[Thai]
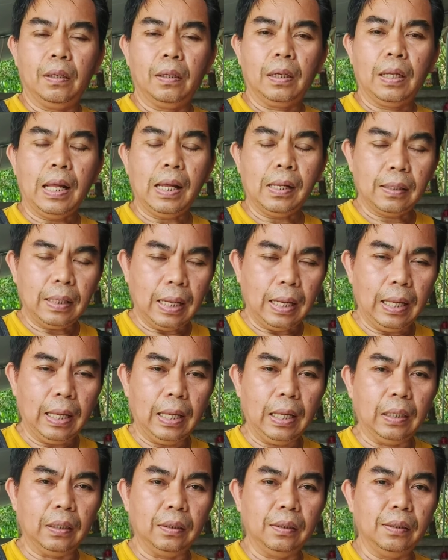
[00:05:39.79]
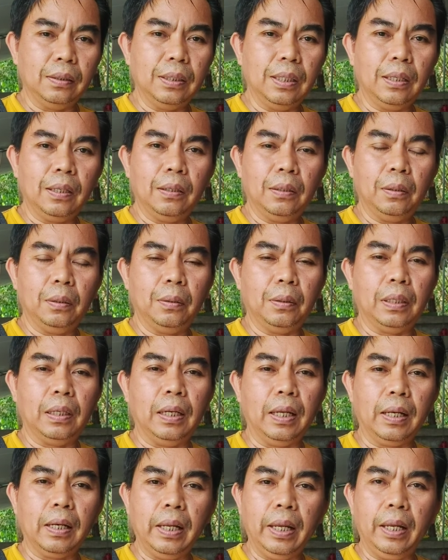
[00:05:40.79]
ข้างทางหรือเครื่อง
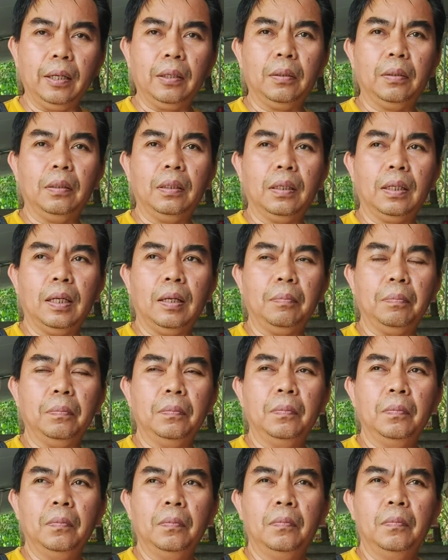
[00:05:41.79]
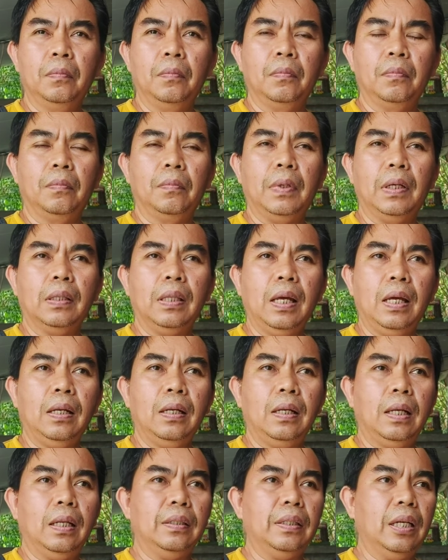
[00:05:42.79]
เล็ก ๆนะครับบางท่าน
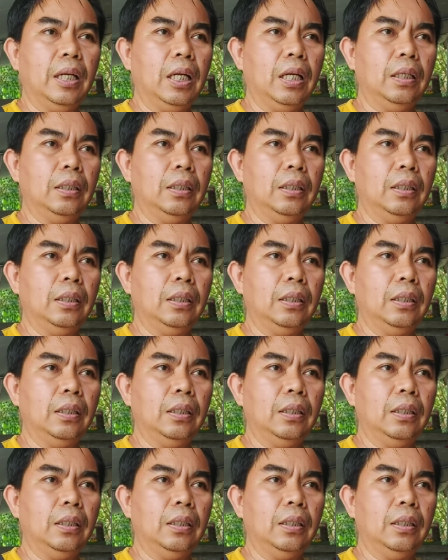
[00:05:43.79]
อาจจะ